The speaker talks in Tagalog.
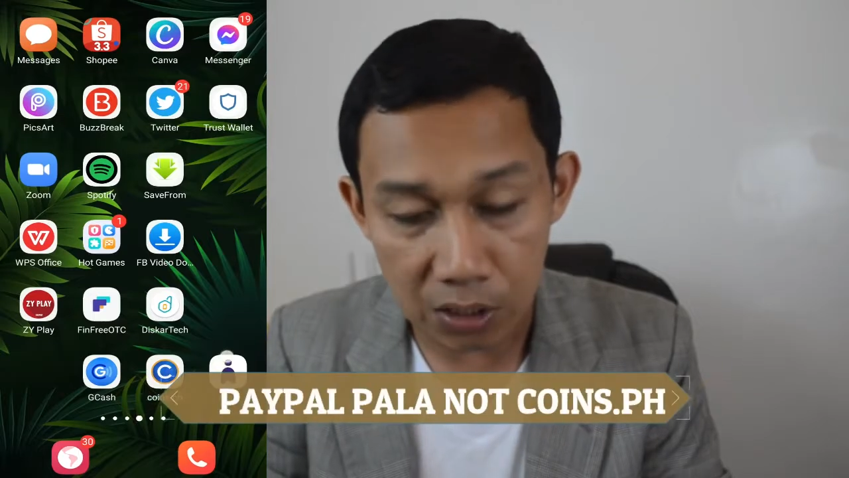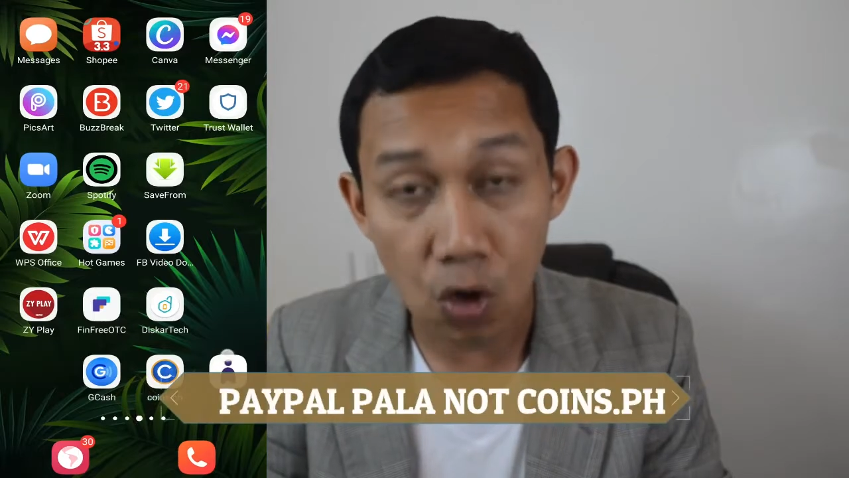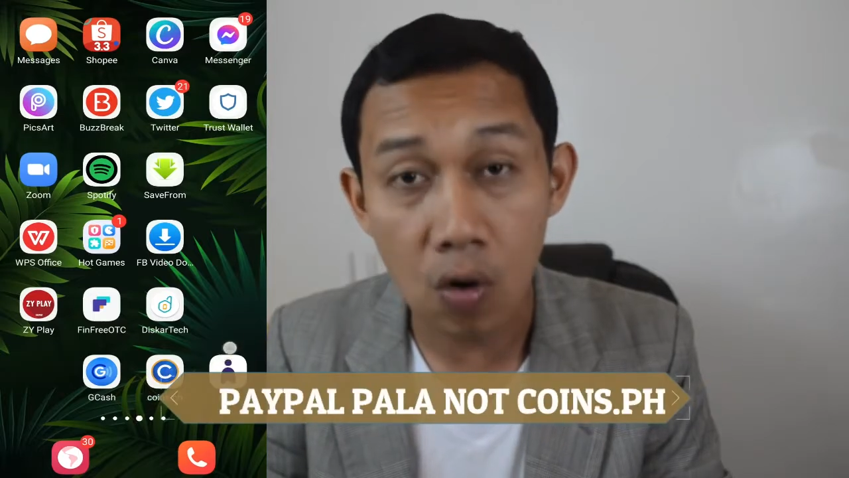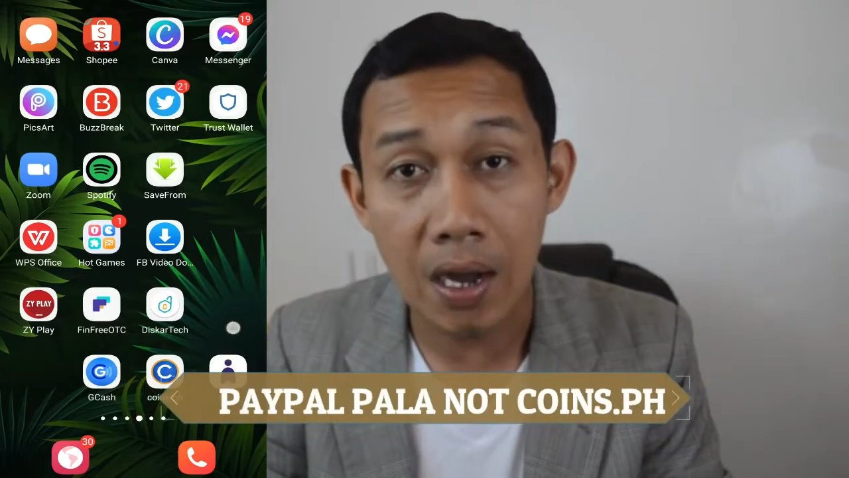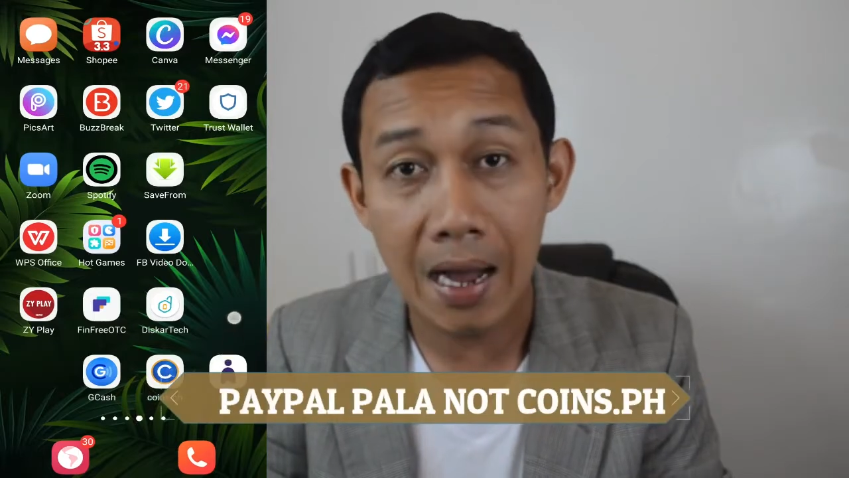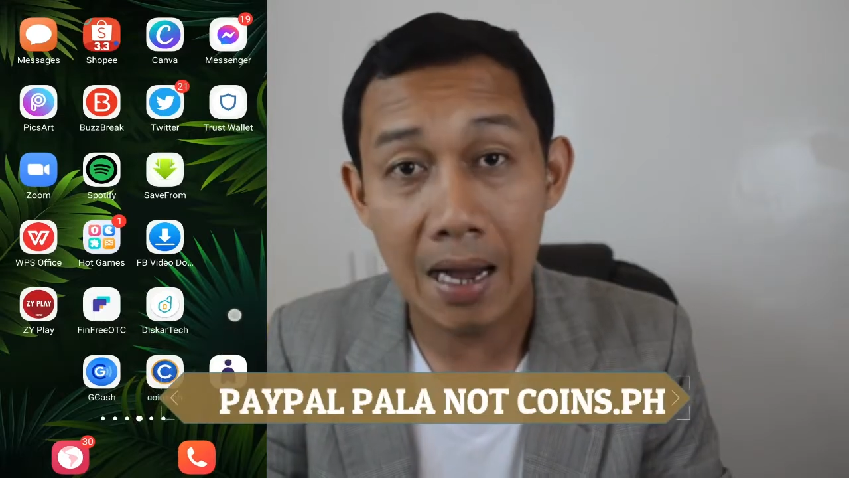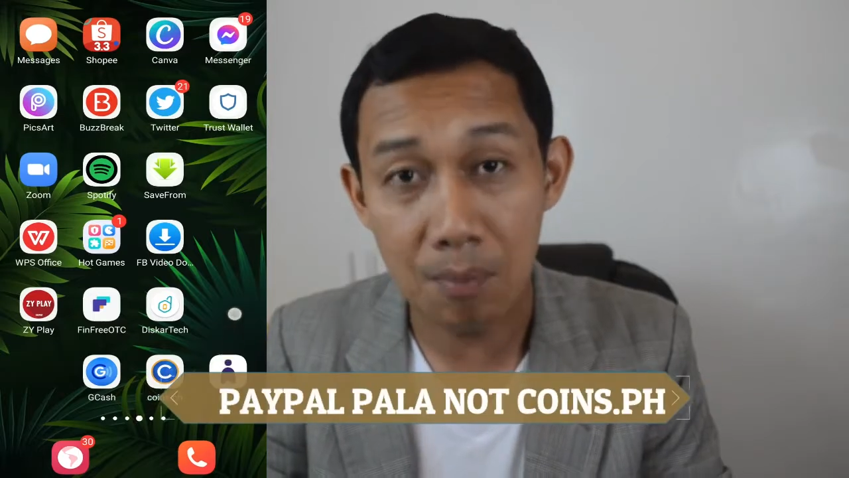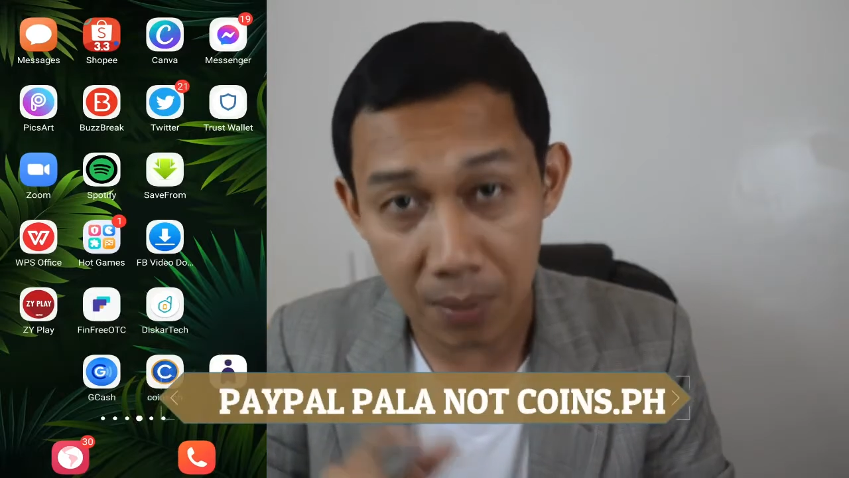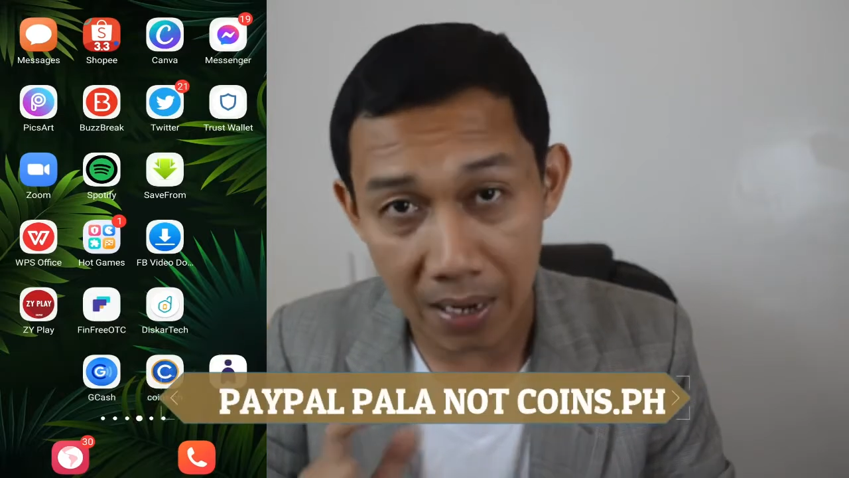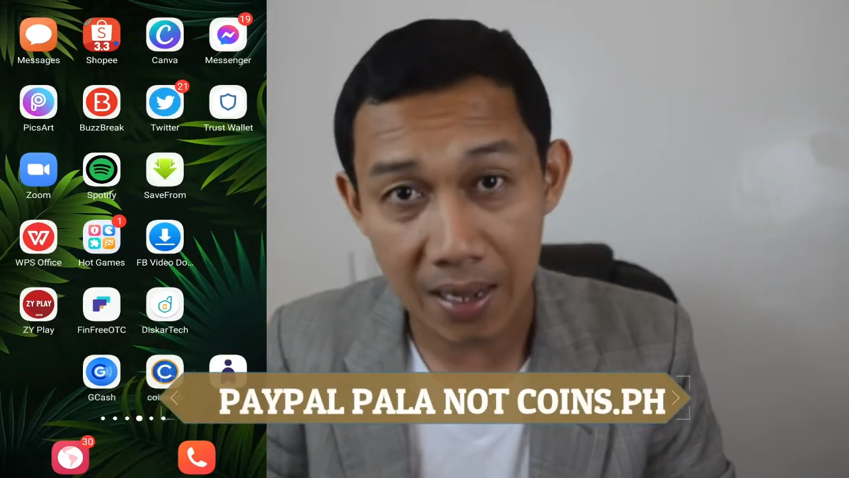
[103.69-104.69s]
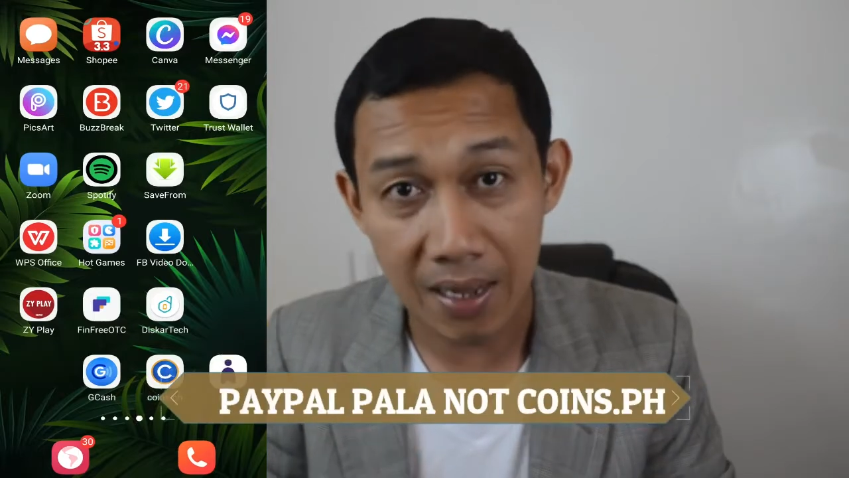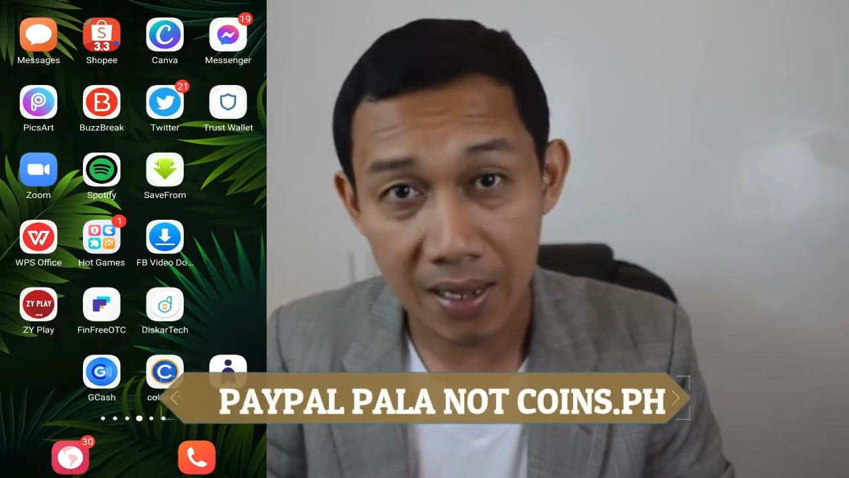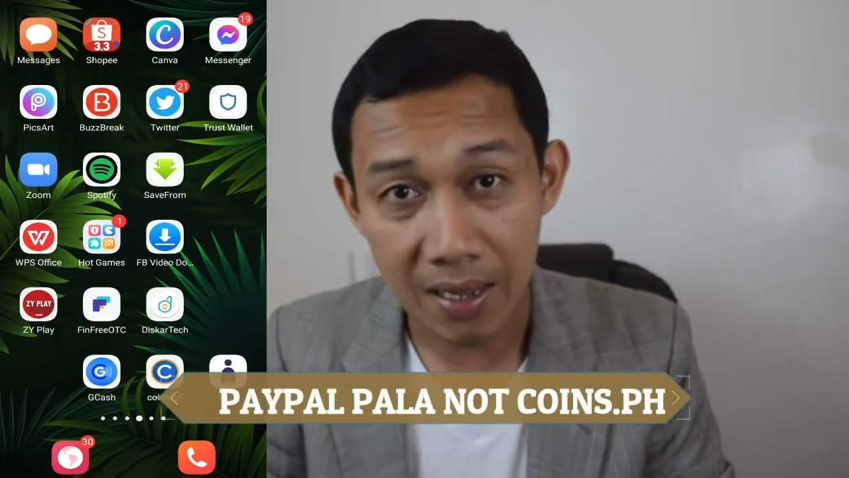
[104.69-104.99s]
yung Abra.